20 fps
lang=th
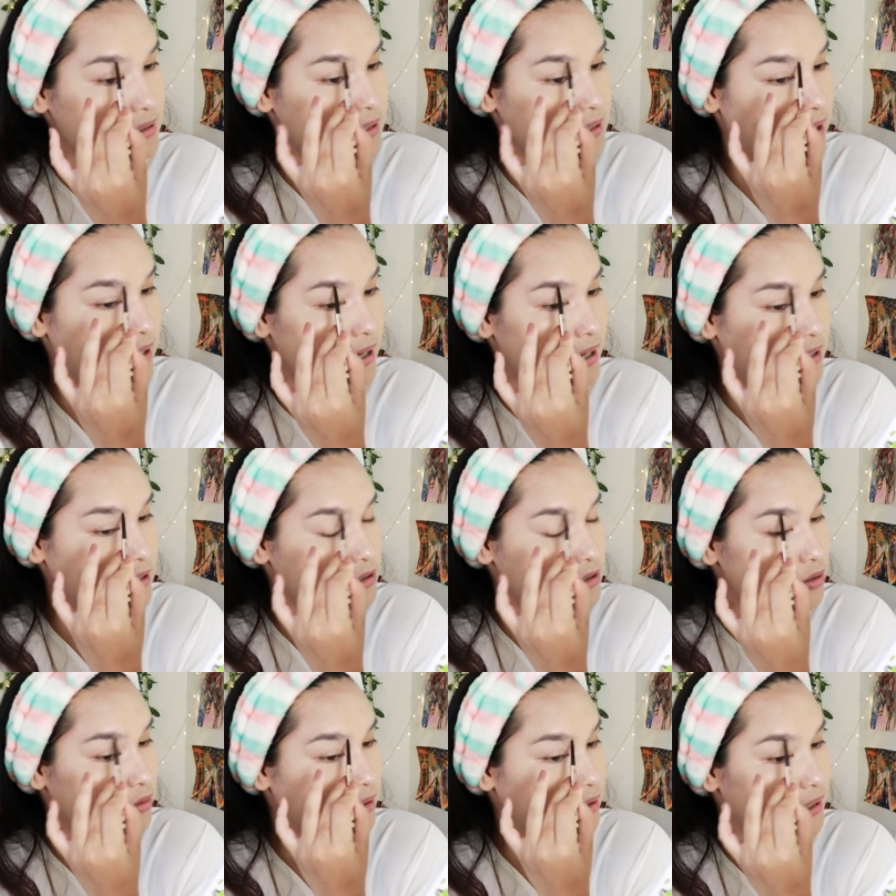จะเน้น
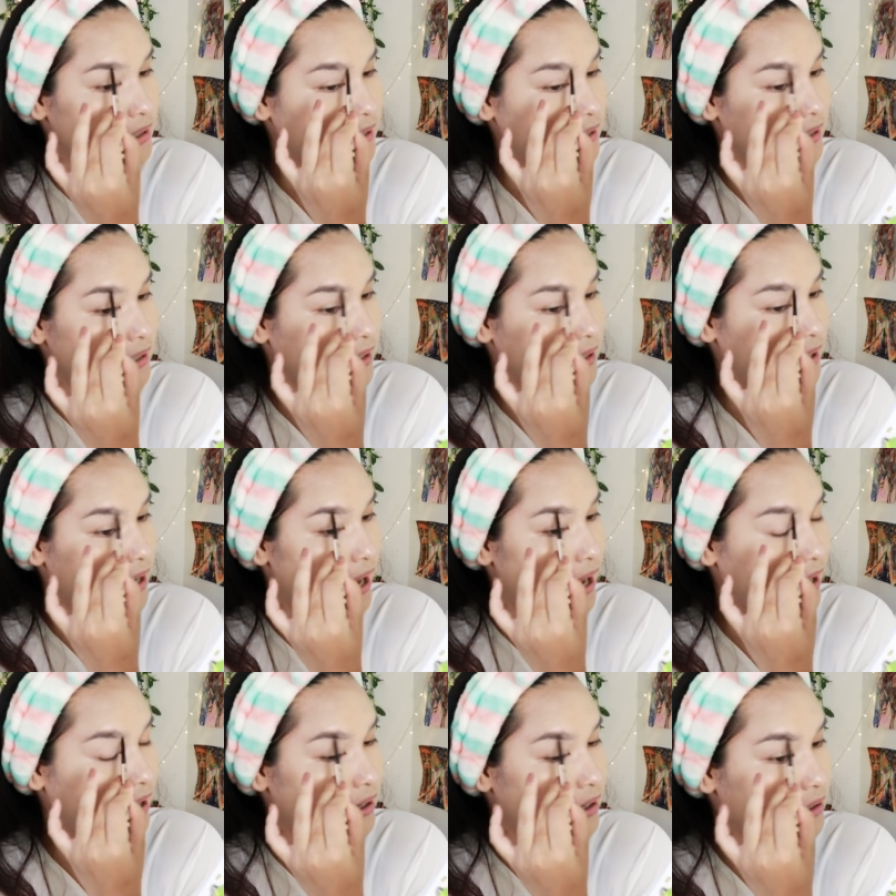ทรงที่ค
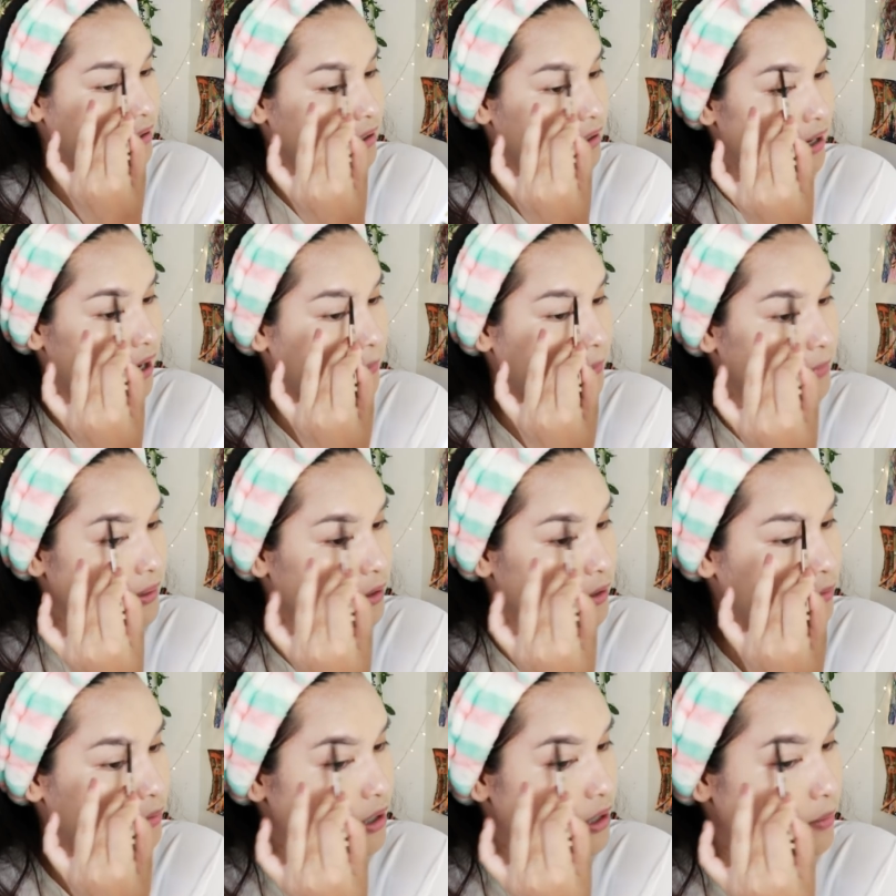ล้ายคลึงกับ
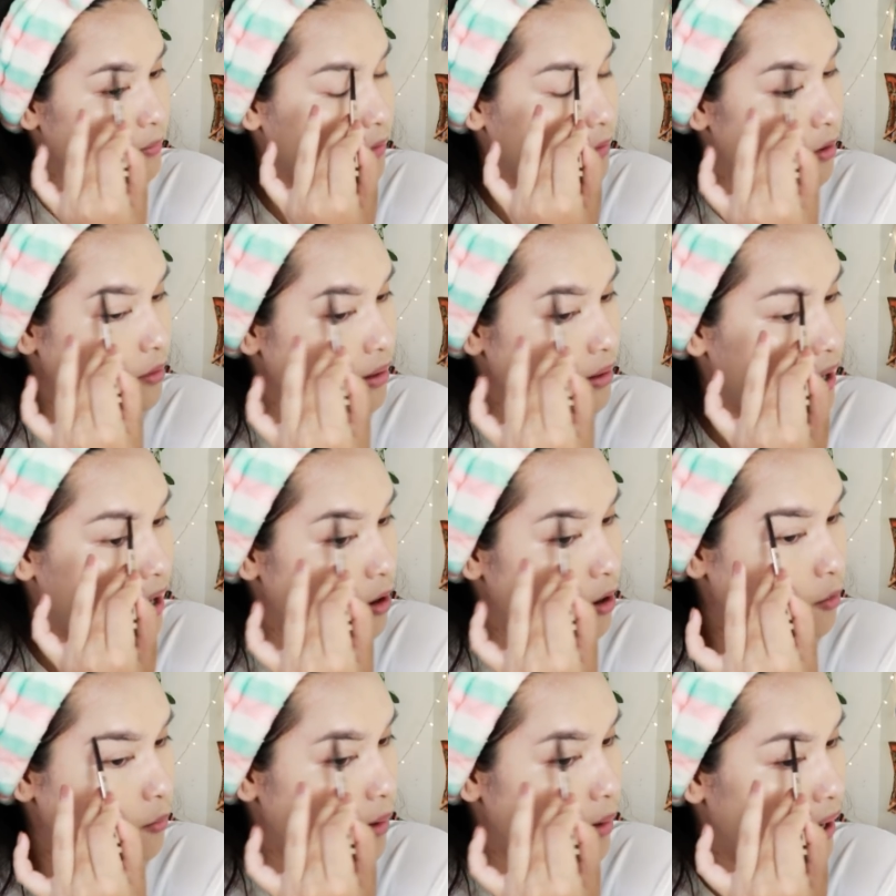คิ้วเดิมของเรา
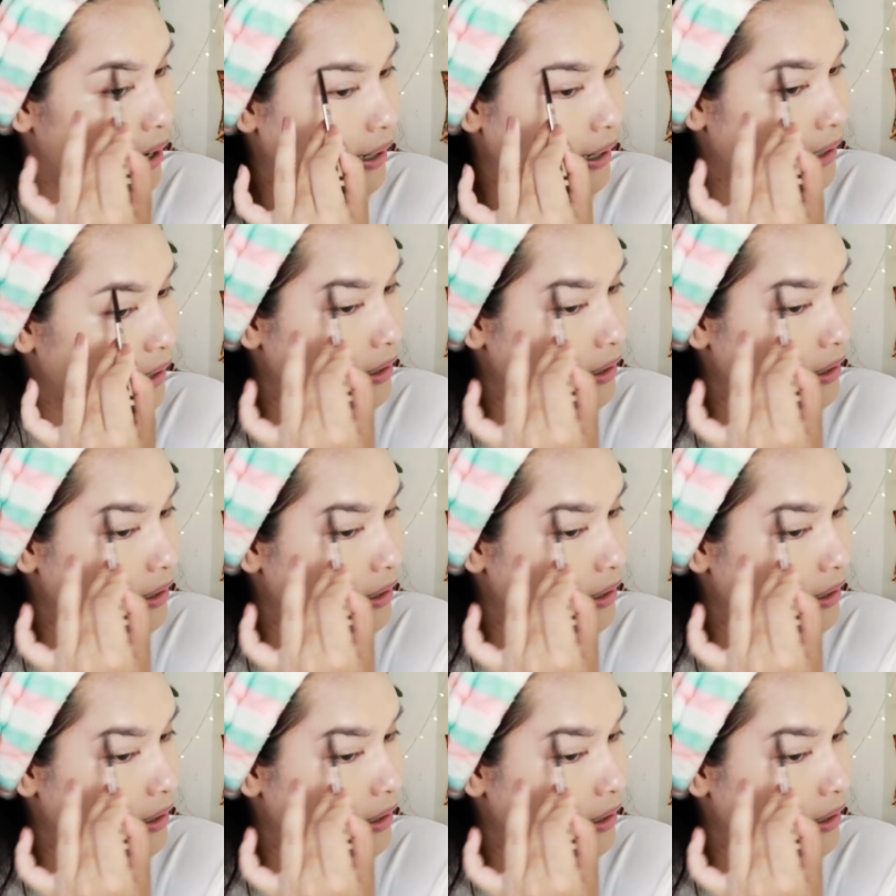ไว้